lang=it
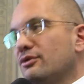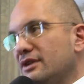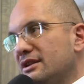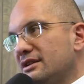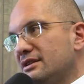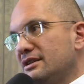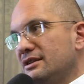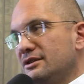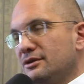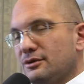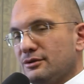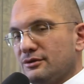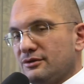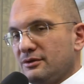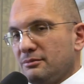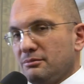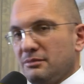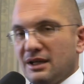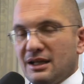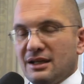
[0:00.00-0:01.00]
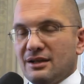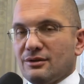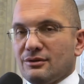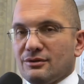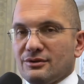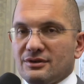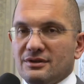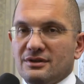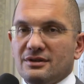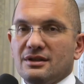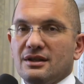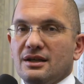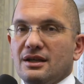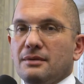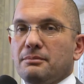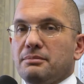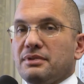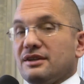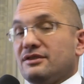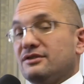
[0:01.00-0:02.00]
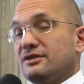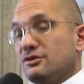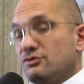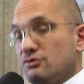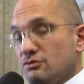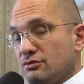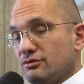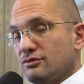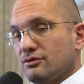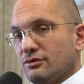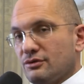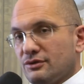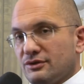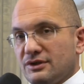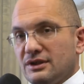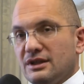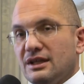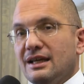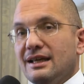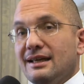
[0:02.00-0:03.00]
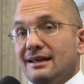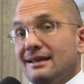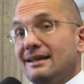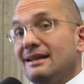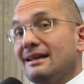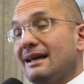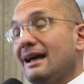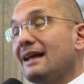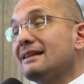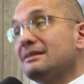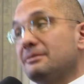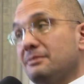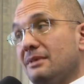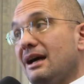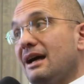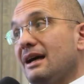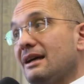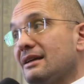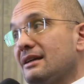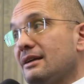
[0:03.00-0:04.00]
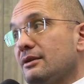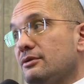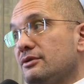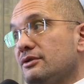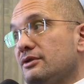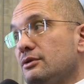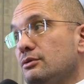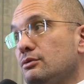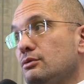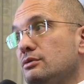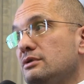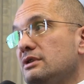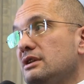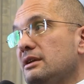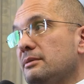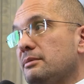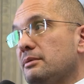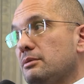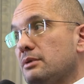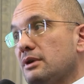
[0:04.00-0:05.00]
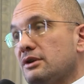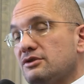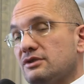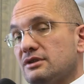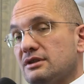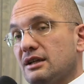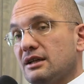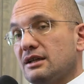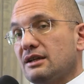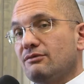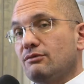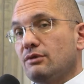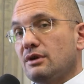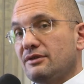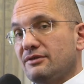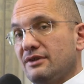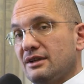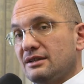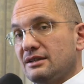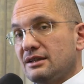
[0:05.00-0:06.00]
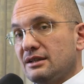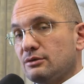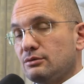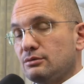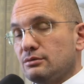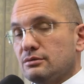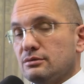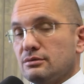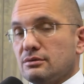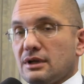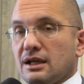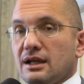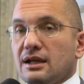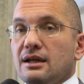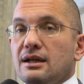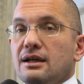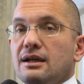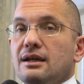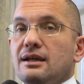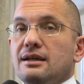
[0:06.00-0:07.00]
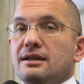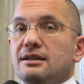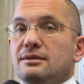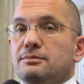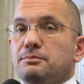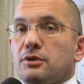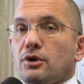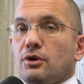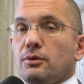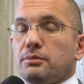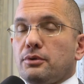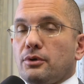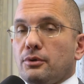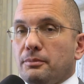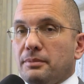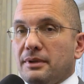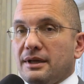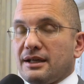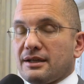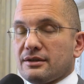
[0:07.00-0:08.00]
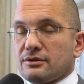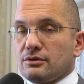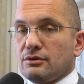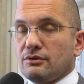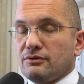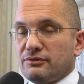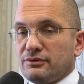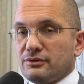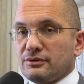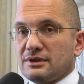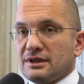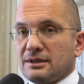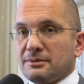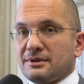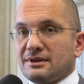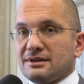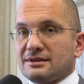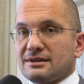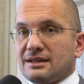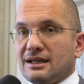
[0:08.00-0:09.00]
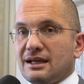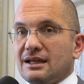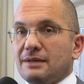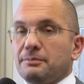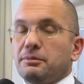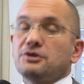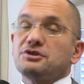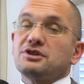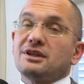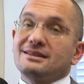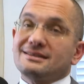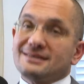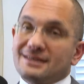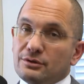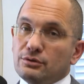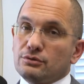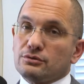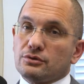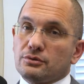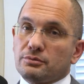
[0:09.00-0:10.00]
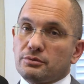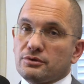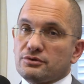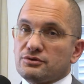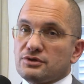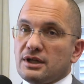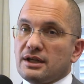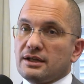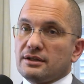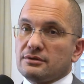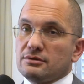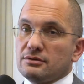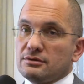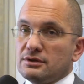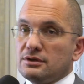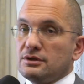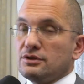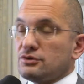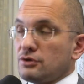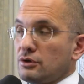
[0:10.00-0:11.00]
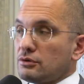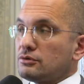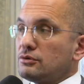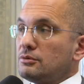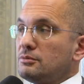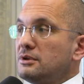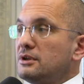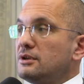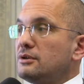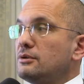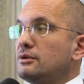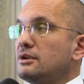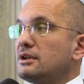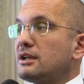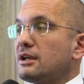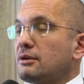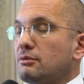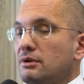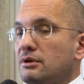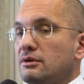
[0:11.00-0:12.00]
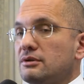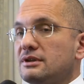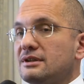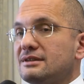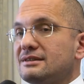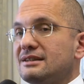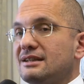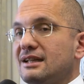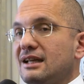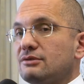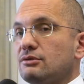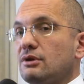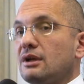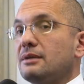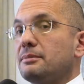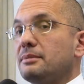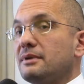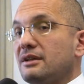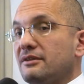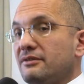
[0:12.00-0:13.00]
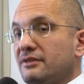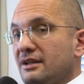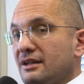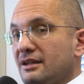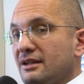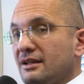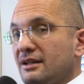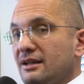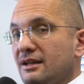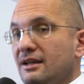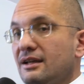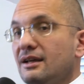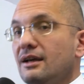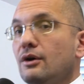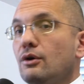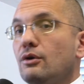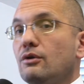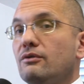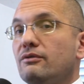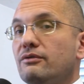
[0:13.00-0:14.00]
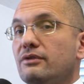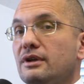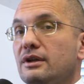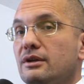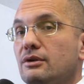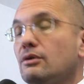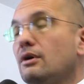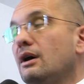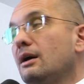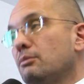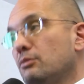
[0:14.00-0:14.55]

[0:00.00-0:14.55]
ventidio così bello, così prestigioso, così elegante ma anche così utile per una città che vuole fare della cultura il proprio perno fondamentale. Poi c'è il secondo progetto di 18 milioni che è quello destinato alle periferie, ovvero a